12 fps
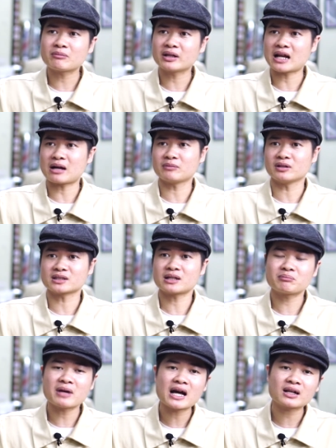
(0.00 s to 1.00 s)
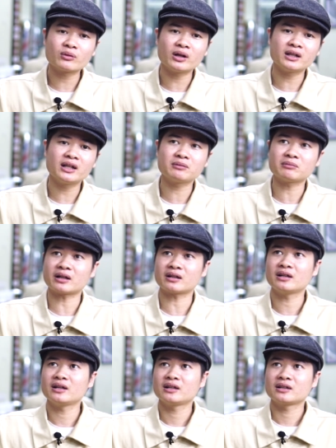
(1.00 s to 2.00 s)
mình làm ở giáp bát với an ninh mà
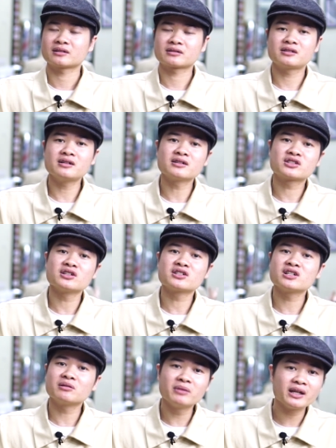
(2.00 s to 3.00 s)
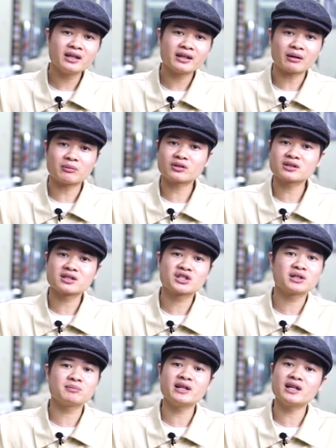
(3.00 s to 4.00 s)
cứ ở từ trương mỹ em nó cứ từ
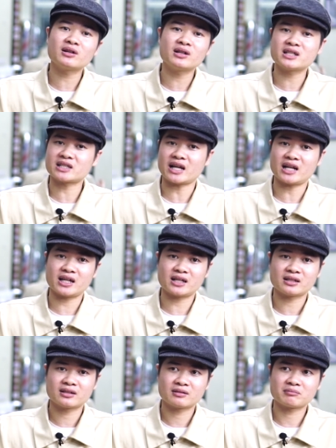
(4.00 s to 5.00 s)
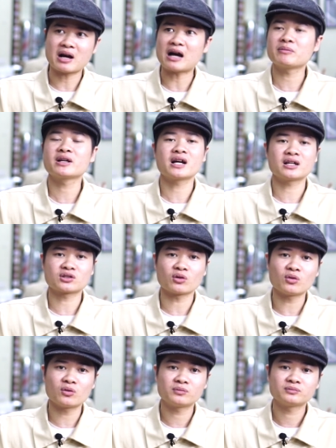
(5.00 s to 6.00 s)
trương mỹ nó đi xe lên 30 cây
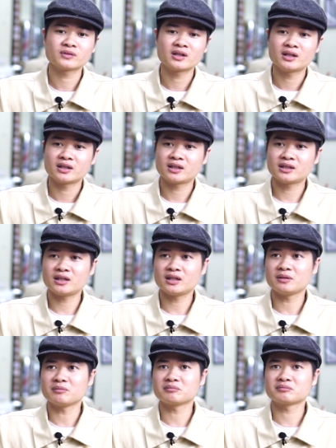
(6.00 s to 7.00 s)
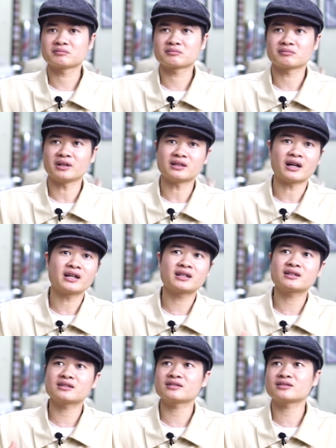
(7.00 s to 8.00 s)
số thế thì mình thấy
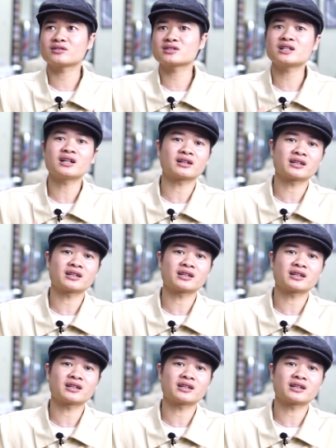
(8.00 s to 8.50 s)
nó rất là